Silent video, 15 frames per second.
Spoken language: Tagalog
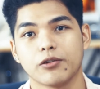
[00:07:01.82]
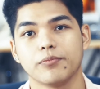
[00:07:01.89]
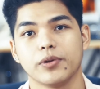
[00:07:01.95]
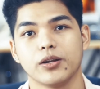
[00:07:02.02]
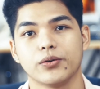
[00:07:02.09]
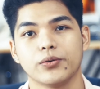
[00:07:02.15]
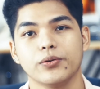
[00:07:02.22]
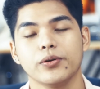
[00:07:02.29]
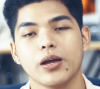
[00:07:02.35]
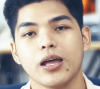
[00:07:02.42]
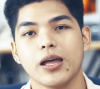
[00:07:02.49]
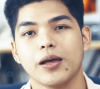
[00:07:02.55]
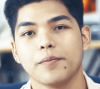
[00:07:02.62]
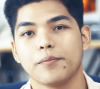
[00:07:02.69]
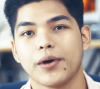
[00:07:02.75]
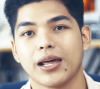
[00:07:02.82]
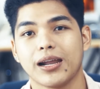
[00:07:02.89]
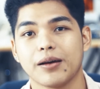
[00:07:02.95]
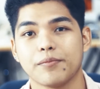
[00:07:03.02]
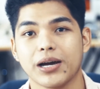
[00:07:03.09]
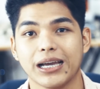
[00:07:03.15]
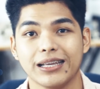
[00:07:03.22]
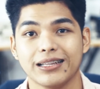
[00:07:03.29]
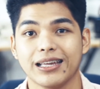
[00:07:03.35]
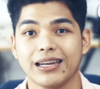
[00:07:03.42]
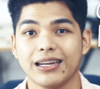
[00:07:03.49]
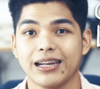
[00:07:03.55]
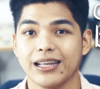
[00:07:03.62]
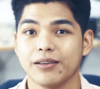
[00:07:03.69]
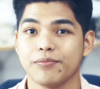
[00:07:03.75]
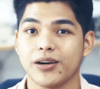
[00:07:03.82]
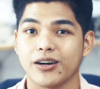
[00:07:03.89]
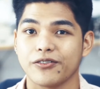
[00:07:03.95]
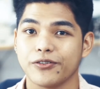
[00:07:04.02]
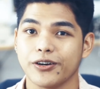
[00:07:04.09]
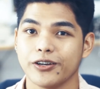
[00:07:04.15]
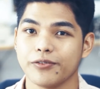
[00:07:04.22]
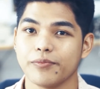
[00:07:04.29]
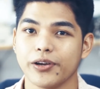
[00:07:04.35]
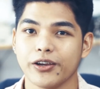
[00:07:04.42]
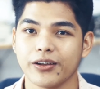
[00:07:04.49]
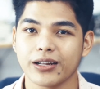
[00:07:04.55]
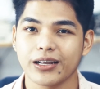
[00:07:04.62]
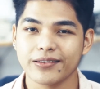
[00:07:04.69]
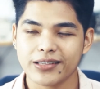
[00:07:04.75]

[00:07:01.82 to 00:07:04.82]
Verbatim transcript: down below para makita rin ng iba kung ano ba yun.